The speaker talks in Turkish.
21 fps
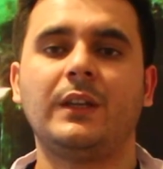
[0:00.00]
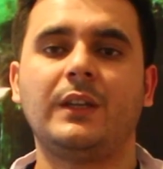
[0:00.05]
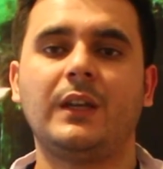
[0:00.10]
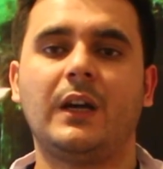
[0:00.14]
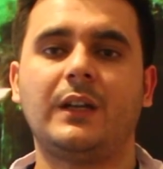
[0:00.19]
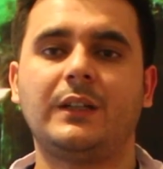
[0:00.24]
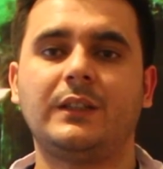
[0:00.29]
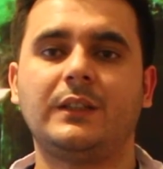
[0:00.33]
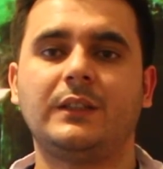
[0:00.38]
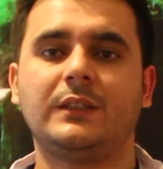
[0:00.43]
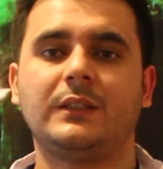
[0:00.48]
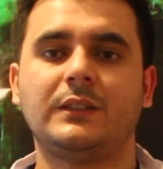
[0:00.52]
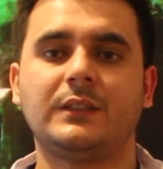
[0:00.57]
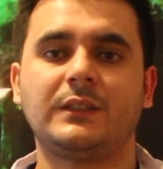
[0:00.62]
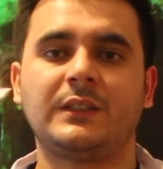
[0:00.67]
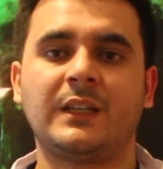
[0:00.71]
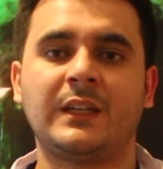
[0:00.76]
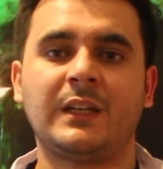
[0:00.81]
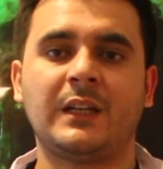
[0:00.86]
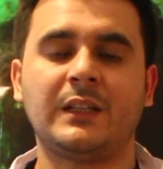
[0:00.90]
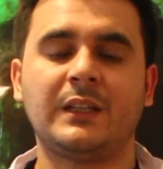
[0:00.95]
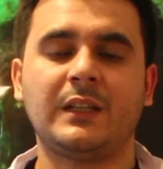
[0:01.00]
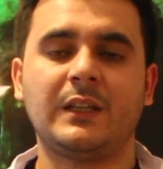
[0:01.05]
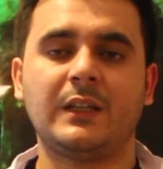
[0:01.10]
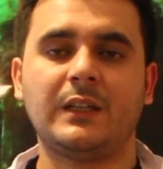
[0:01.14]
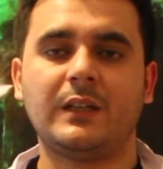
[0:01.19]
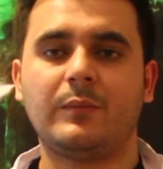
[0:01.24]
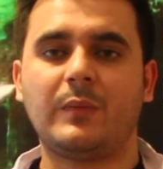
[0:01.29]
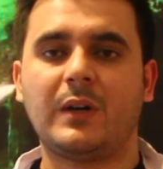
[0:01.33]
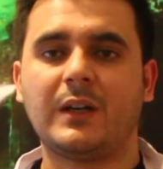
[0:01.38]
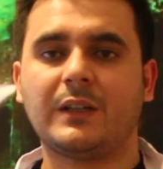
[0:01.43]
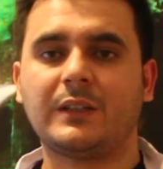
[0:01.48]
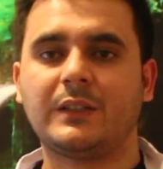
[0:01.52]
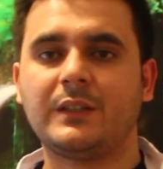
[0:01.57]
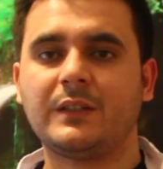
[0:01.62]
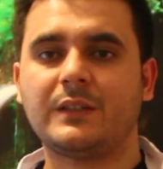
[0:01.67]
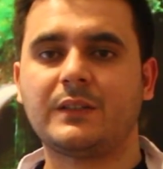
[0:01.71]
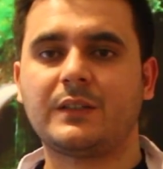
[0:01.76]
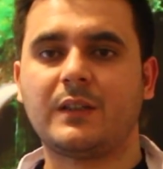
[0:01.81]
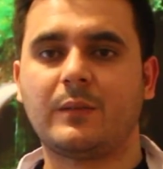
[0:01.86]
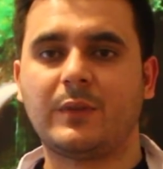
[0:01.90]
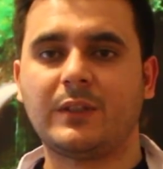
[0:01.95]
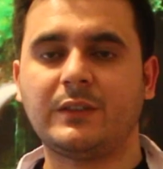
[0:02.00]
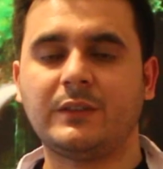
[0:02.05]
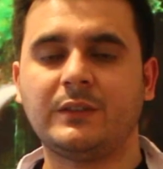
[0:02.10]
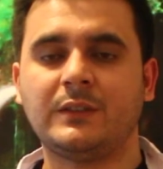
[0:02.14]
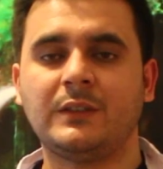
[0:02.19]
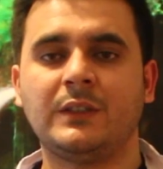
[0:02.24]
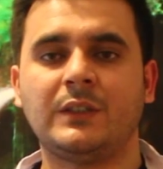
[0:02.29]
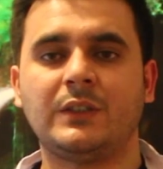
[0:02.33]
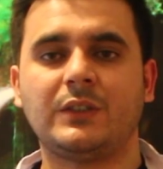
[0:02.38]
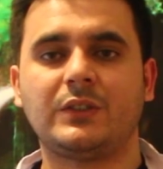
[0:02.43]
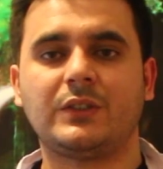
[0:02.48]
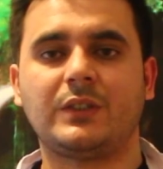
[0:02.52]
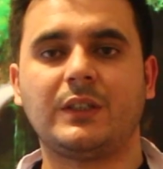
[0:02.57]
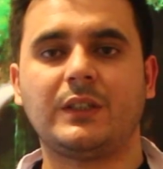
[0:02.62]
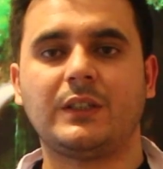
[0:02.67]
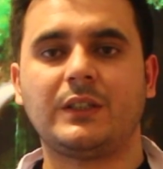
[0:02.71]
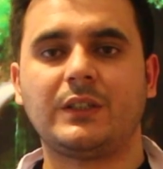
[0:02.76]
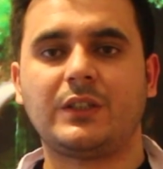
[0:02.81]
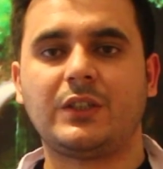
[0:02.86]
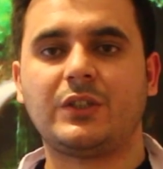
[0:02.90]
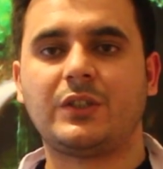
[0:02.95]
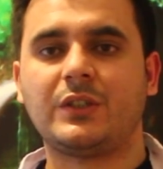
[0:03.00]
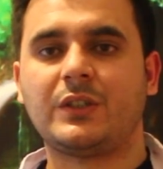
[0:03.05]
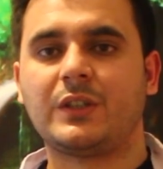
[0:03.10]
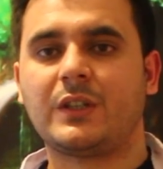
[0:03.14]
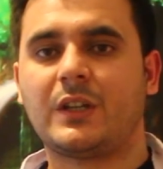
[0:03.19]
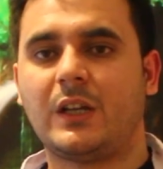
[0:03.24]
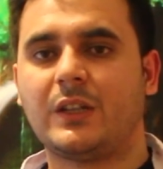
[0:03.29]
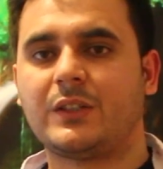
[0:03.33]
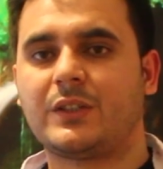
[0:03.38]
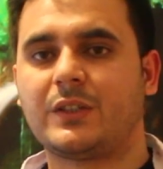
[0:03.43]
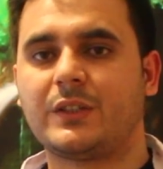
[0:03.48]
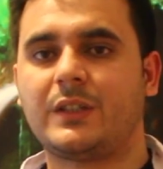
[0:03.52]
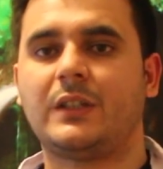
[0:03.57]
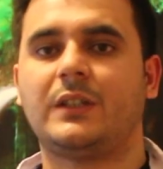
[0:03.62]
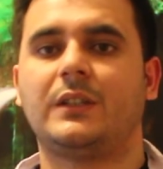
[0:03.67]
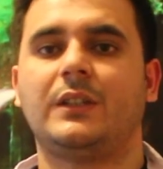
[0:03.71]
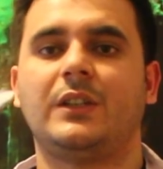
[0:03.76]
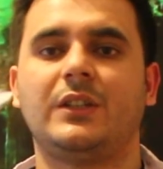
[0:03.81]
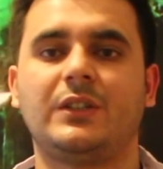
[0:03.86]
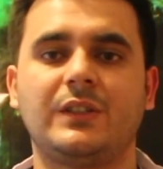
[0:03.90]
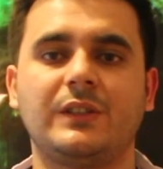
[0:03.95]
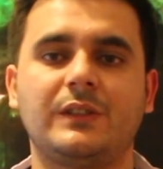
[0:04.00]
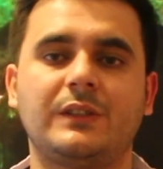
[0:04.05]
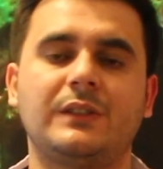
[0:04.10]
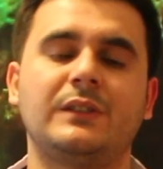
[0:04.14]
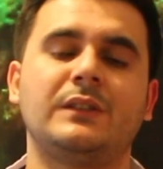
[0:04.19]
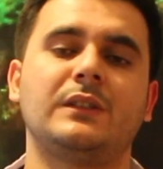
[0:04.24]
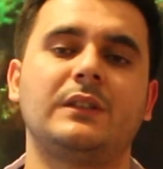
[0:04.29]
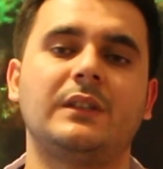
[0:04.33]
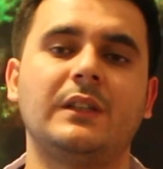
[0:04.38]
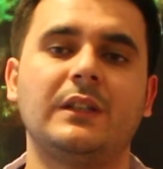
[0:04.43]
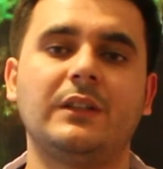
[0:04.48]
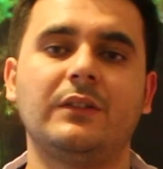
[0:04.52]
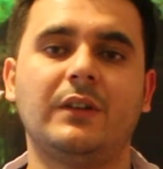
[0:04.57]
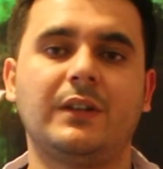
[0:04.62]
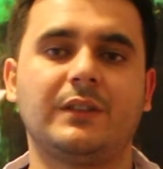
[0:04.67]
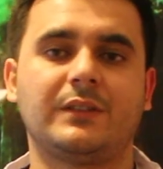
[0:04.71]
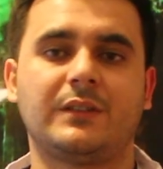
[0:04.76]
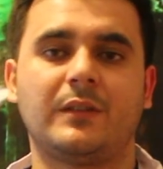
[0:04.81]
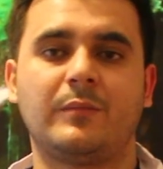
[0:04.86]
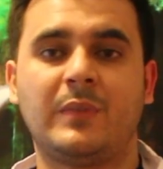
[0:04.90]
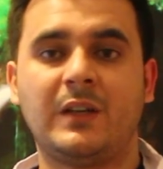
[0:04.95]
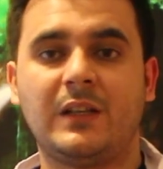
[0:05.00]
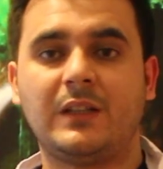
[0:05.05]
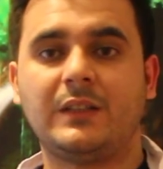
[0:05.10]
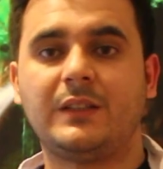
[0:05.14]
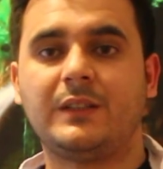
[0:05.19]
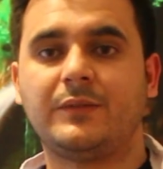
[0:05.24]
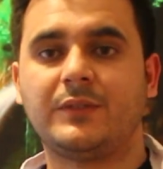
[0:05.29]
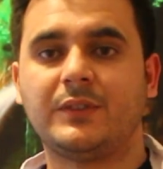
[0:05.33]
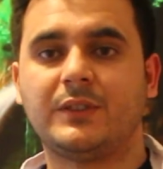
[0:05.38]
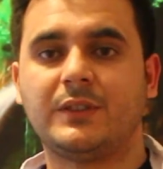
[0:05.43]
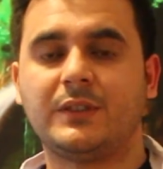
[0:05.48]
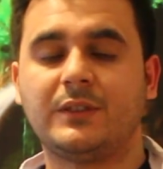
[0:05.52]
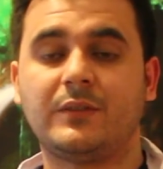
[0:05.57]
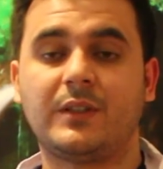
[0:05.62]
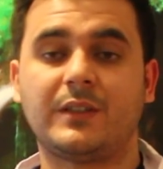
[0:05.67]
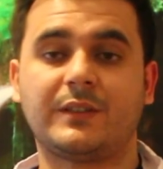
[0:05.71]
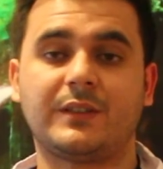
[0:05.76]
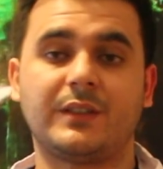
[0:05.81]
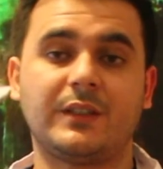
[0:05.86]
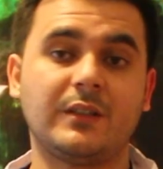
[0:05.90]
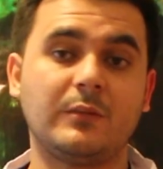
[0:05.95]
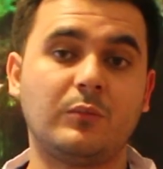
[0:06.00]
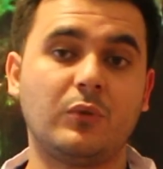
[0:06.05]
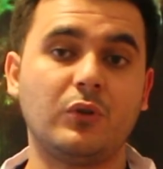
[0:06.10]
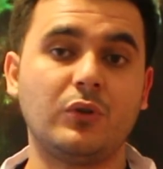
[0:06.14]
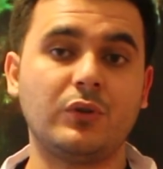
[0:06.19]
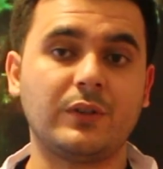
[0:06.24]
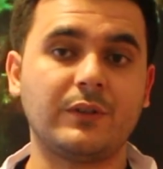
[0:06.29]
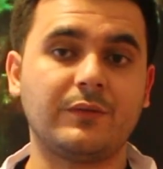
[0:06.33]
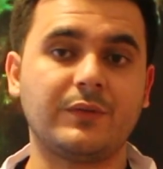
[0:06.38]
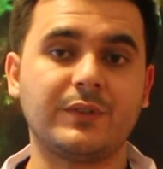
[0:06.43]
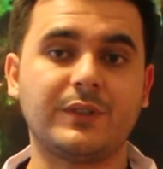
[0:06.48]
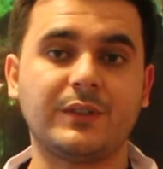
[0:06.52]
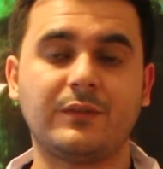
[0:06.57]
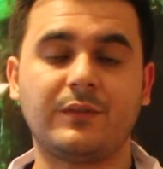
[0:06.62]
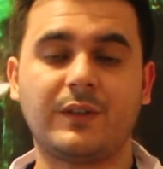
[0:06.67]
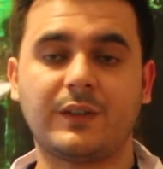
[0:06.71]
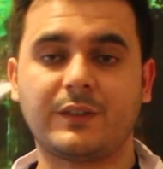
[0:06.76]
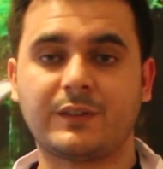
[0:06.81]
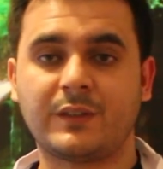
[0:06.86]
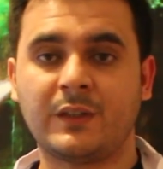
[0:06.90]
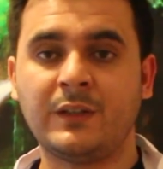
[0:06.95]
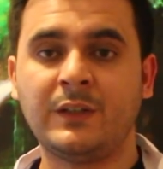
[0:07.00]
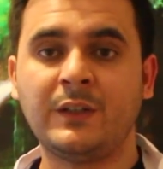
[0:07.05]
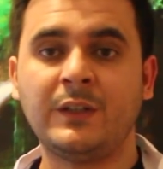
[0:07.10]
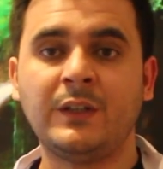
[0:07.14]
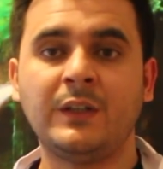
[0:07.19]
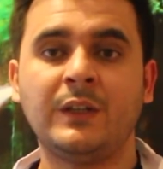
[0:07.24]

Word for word: Yani genelde baktığınız zaman işte kişinin kalçada eşitsizlikleri varsa, belde fıtığı varsa ya da boyunda fıtığı varsa